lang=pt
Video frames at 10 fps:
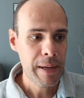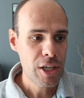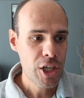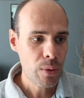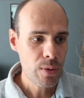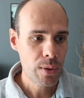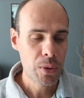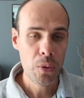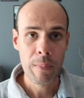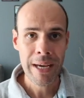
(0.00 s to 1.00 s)
vai preencher com seu
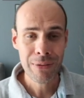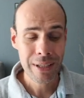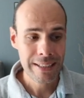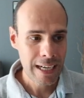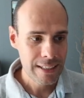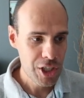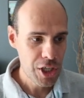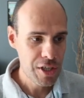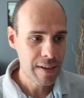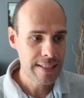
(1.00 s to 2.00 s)
documento a data de
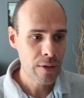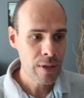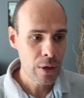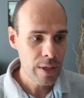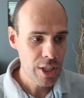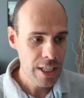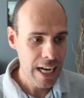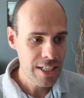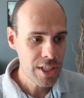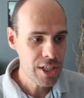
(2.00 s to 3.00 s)
ativação e a
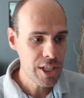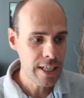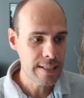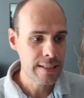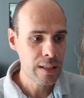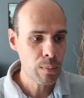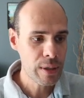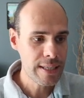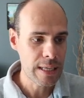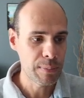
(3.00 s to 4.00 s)
quantidade de dias. Então,
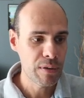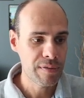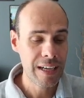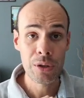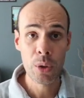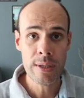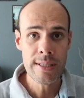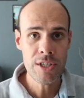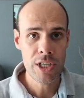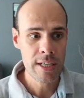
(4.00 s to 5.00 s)
por exemplo, eu vou ficar
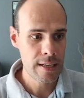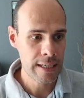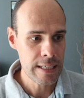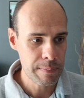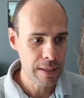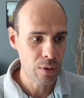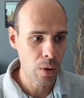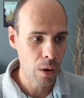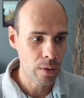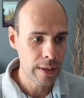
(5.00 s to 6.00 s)
12 dias lá na Espanha. Eu
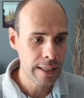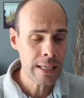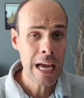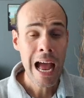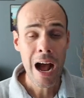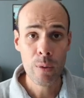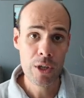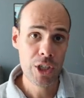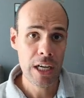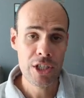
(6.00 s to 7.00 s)
coloco aqui a
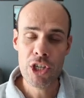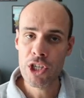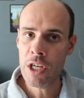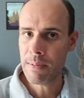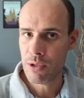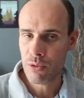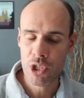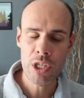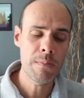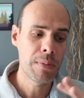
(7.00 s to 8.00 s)
quantidade de chips, um
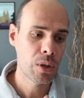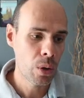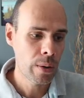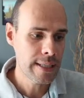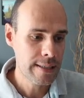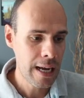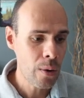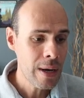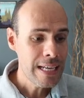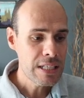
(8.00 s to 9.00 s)
chip, dois,
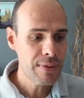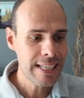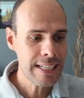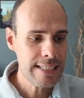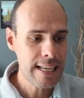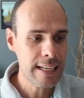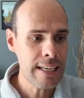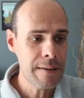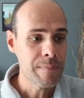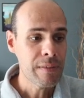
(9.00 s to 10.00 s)
tal. Se você descer
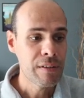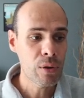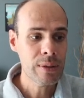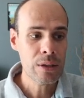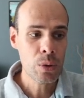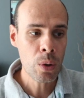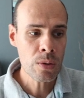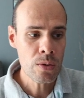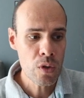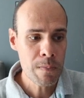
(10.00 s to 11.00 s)
aqui, vão ter
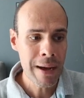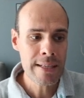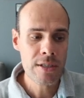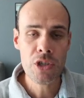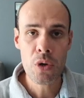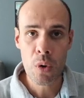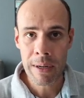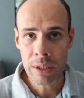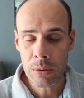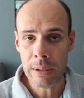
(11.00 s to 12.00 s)
todos os países de
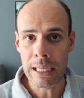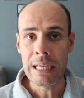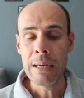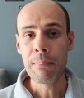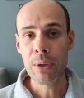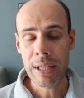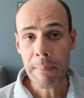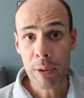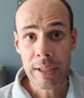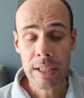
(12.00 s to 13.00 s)
cobertura. Por que é
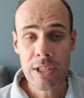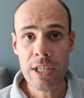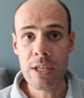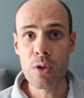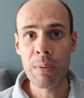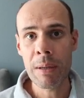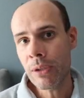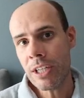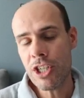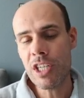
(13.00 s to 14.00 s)
importante isso? Porque
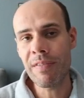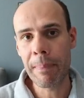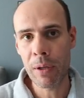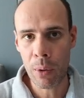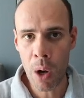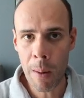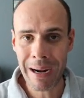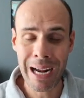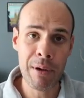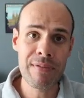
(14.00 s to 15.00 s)
muita gente que vai para a
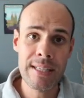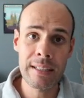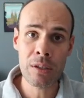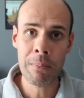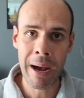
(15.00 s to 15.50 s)
Europa acaba visitando